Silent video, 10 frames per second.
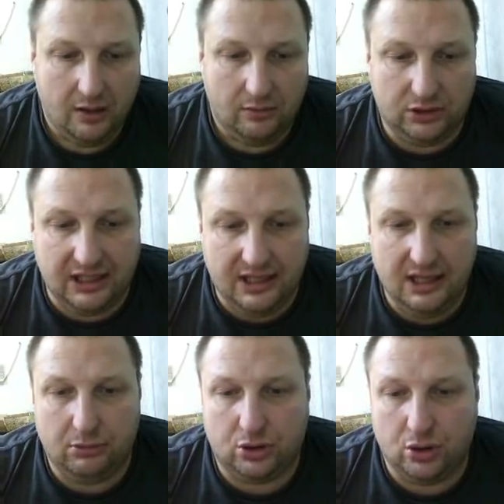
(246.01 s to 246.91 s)
Вот
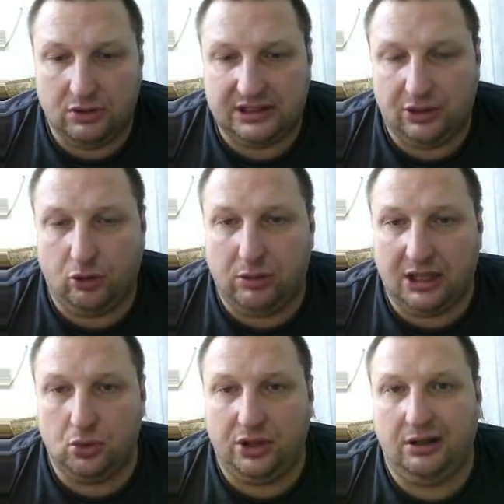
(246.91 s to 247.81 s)
такие вот новости у
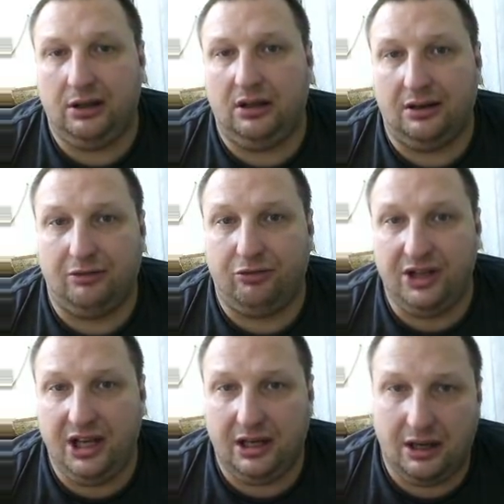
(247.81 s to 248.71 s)
братухи
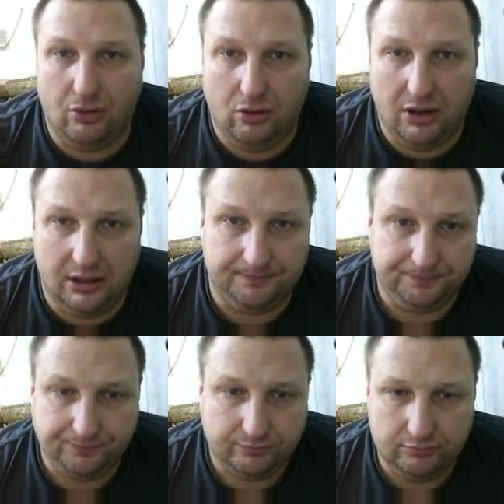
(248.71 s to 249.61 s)
вне игрового...
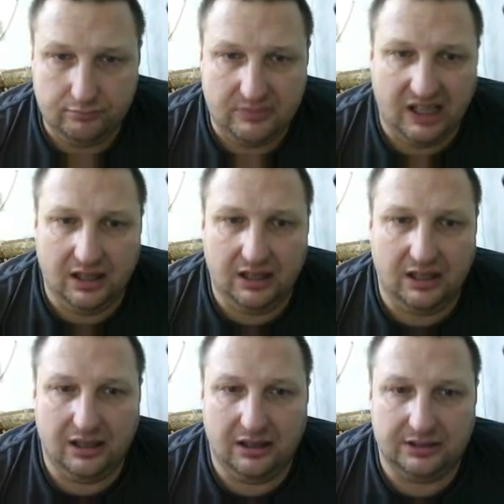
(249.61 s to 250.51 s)

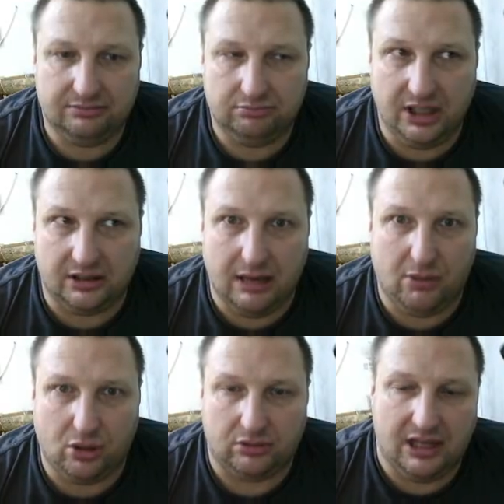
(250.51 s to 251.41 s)
Э, нет,
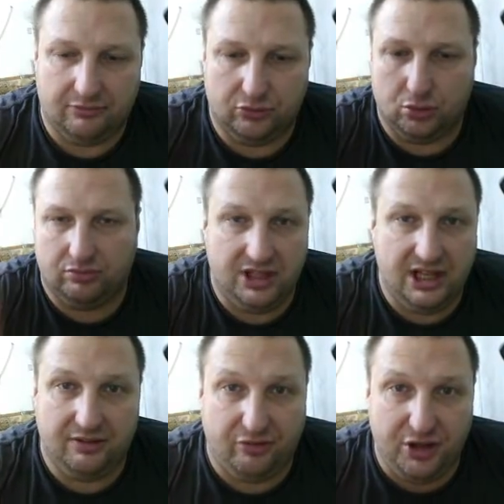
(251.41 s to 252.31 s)
наоборот, да. Ну,
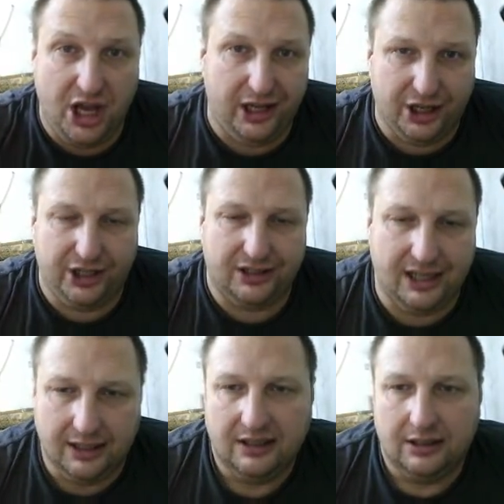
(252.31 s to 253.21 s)
не, вне игры,
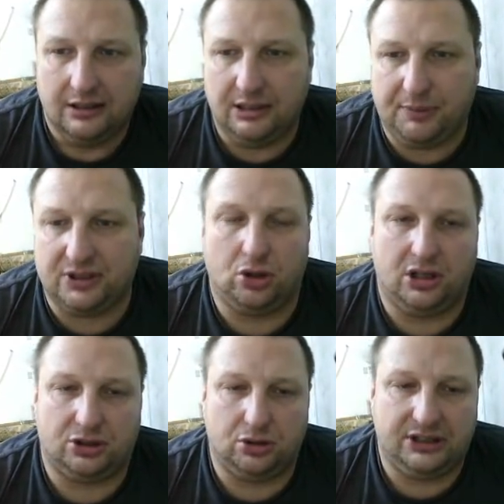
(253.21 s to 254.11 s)
да, на
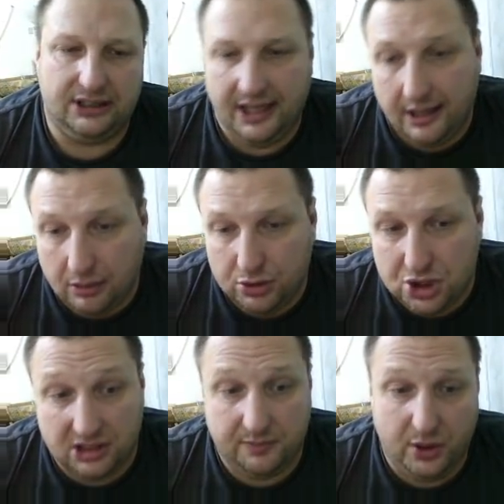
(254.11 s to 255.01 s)
просторах соцсетей. А вот
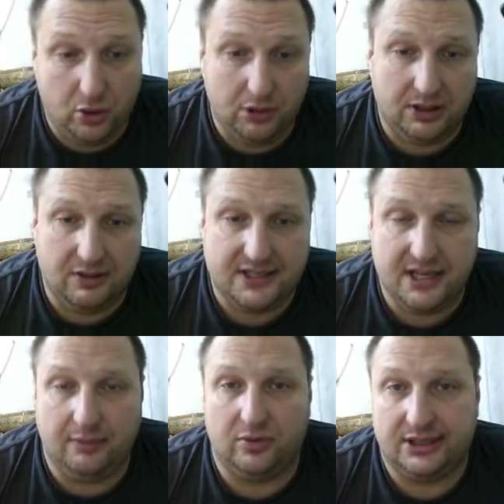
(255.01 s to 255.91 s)
сейчас переходим к
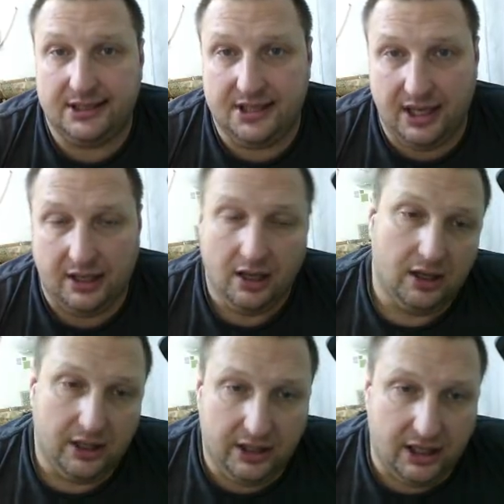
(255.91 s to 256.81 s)
новостям сетей
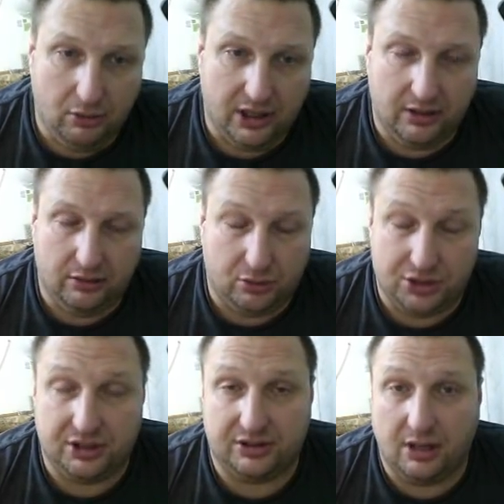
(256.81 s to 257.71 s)
игровых, э, то
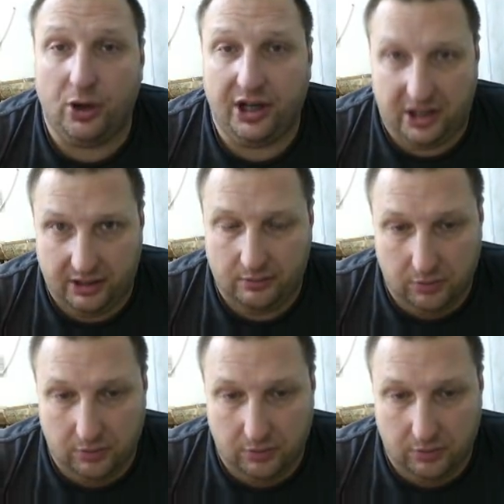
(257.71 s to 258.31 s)
есть э, самой игры.